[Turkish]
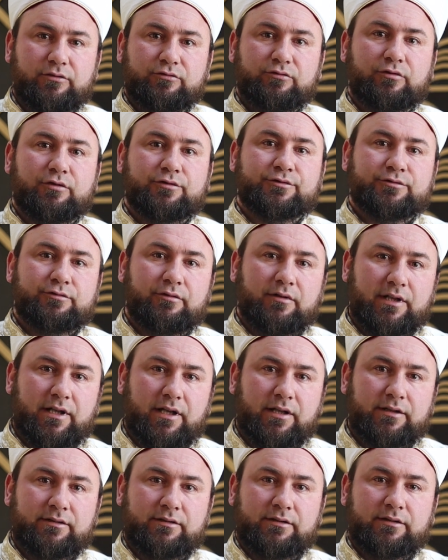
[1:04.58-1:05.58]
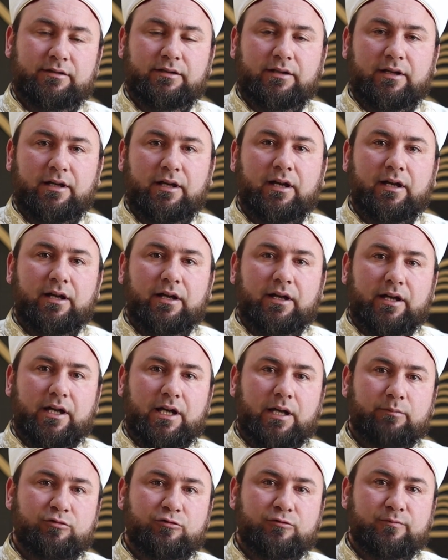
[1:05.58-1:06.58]
dostu olan
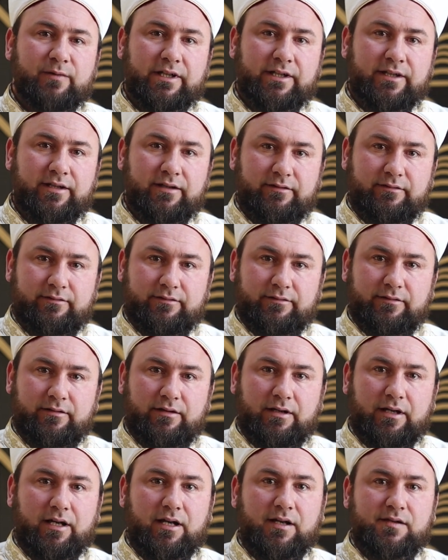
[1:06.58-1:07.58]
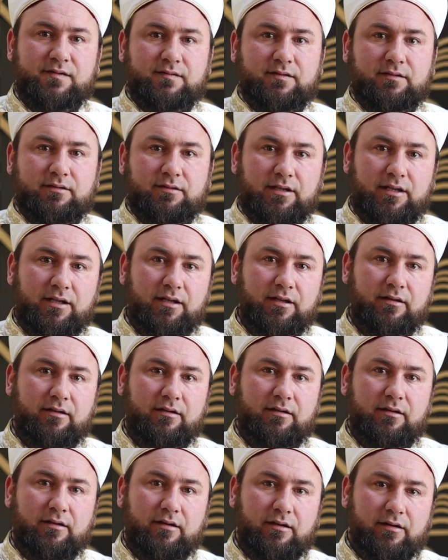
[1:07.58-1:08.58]
Ebu Bekir
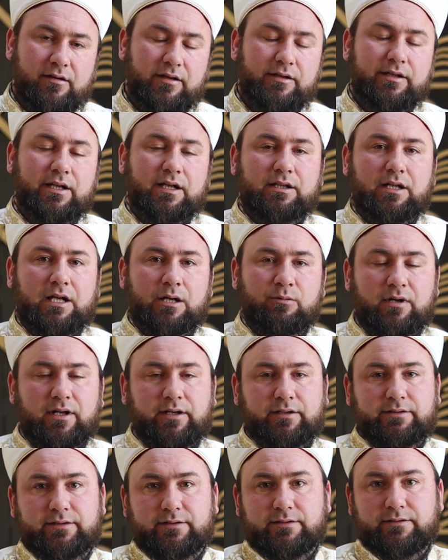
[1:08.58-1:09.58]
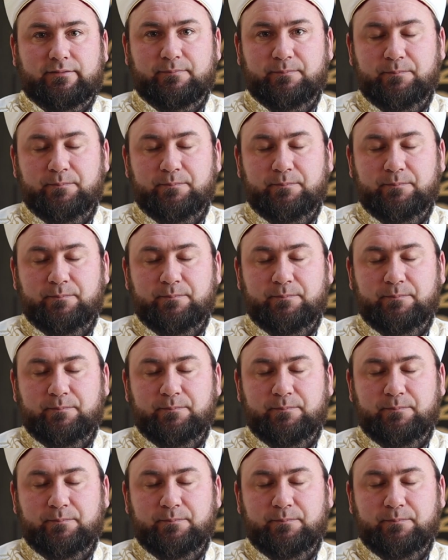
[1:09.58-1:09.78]
As-Sıddık radıyallahu anh'tır.